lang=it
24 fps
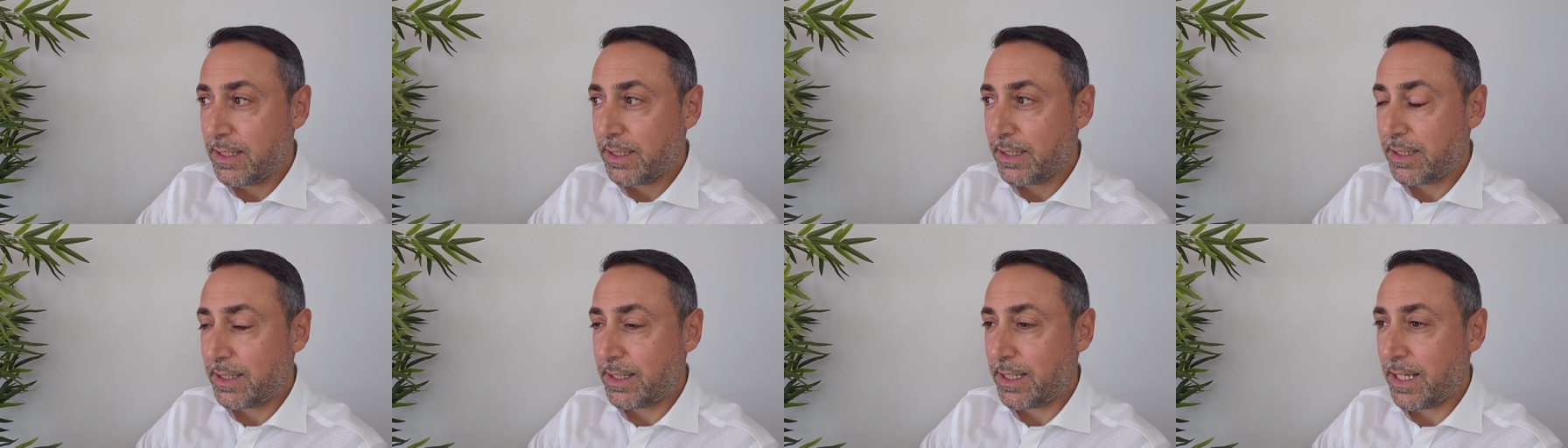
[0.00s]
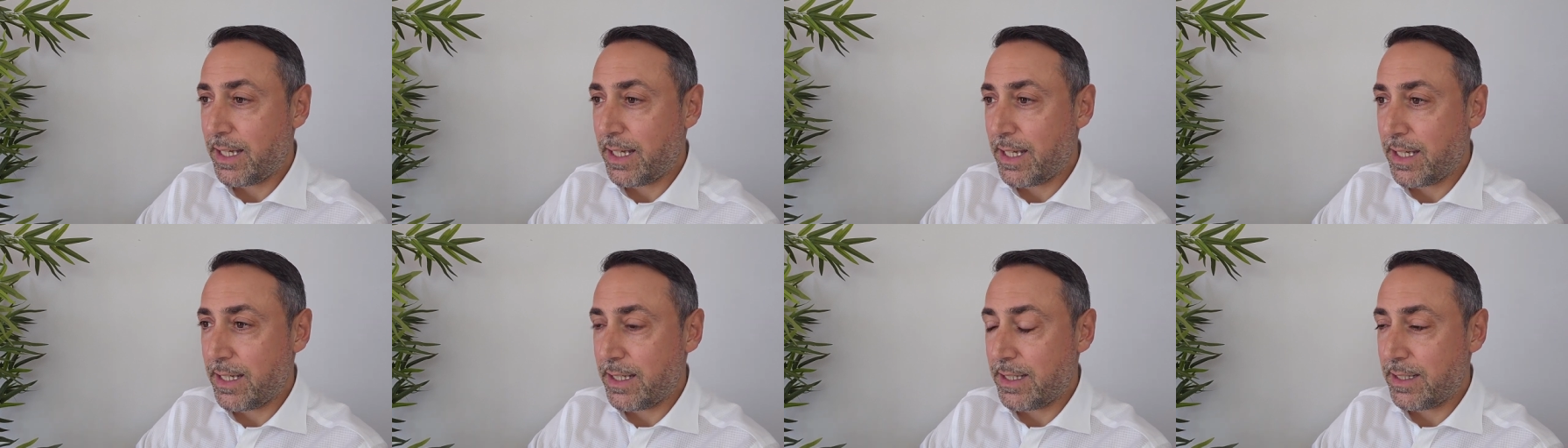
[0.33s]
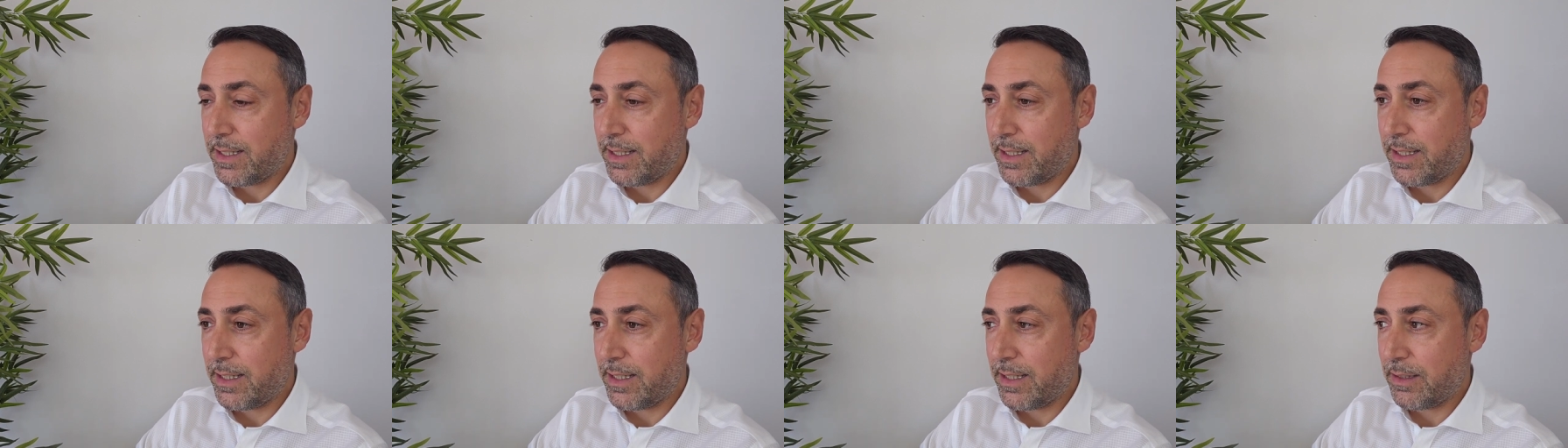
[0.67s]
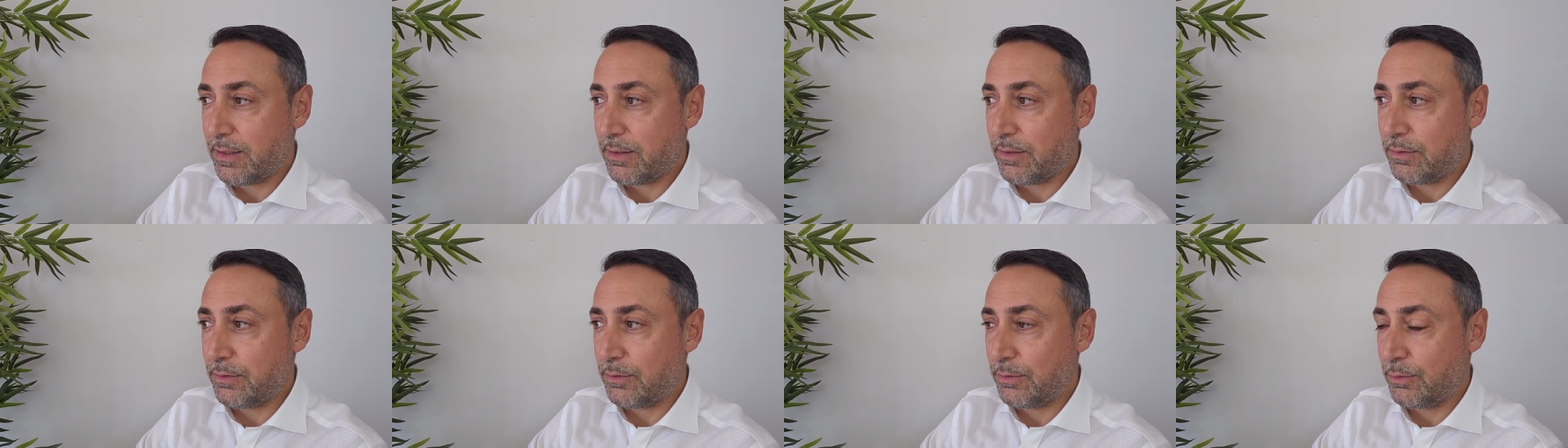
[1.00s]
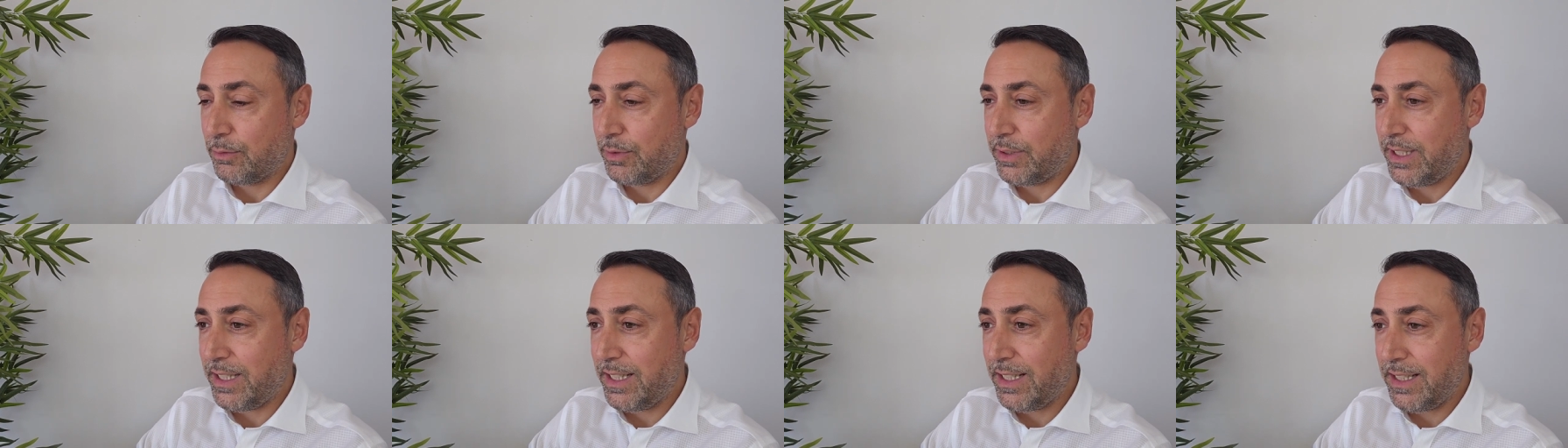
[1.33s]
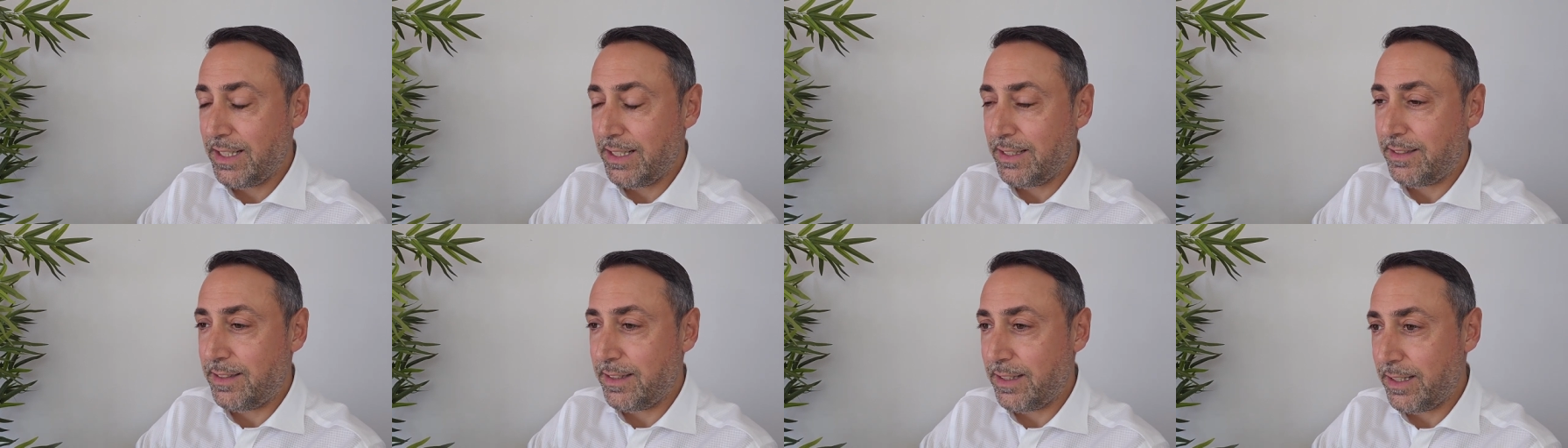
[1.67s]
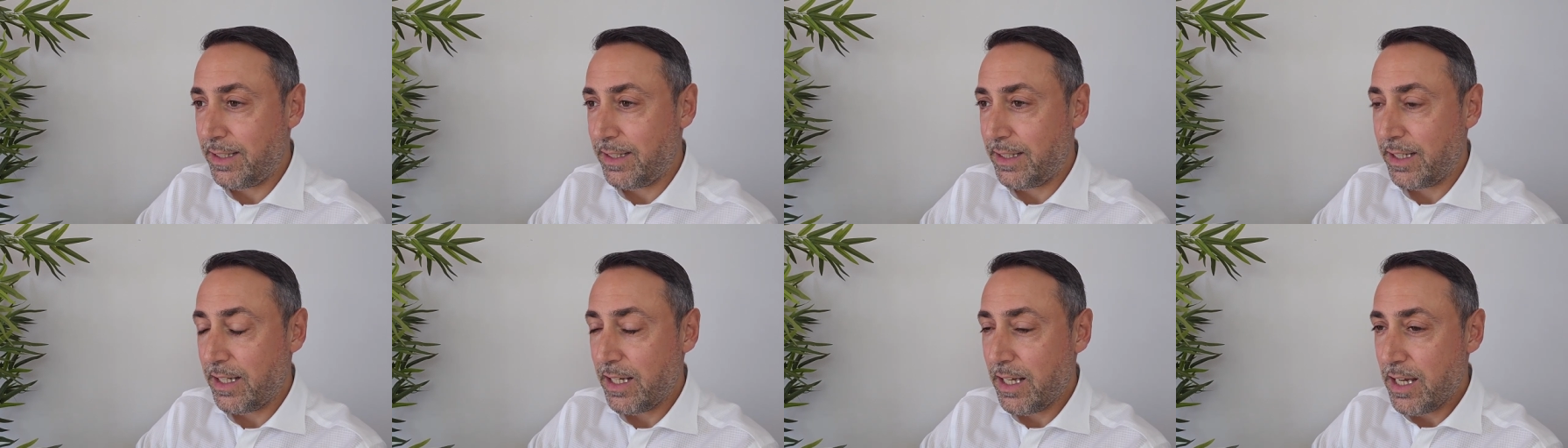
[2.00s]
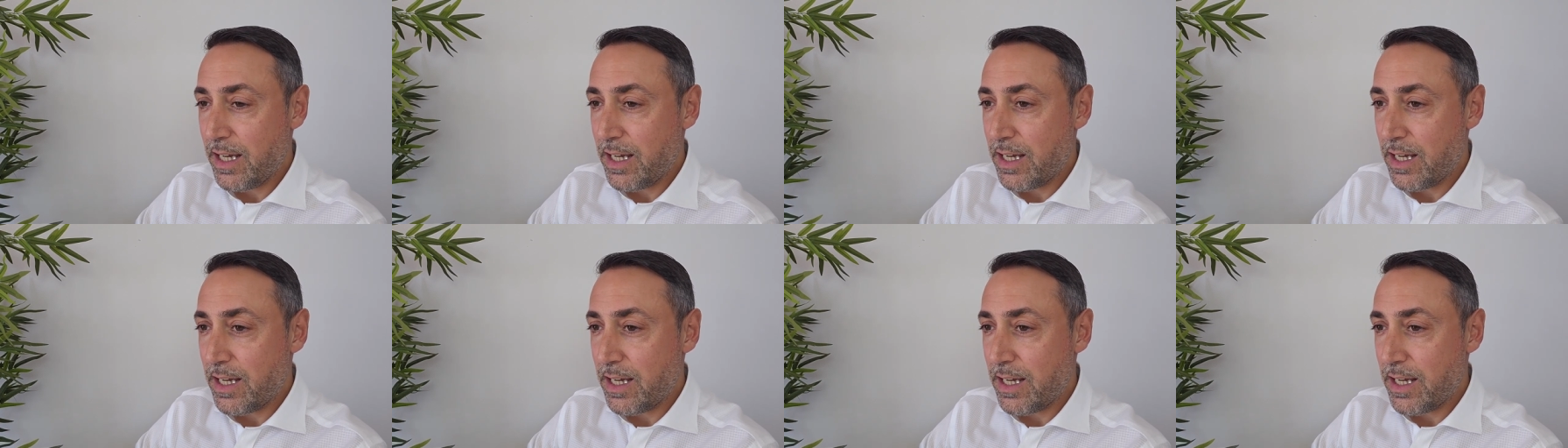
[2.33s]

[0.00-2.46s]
Che eh, un utility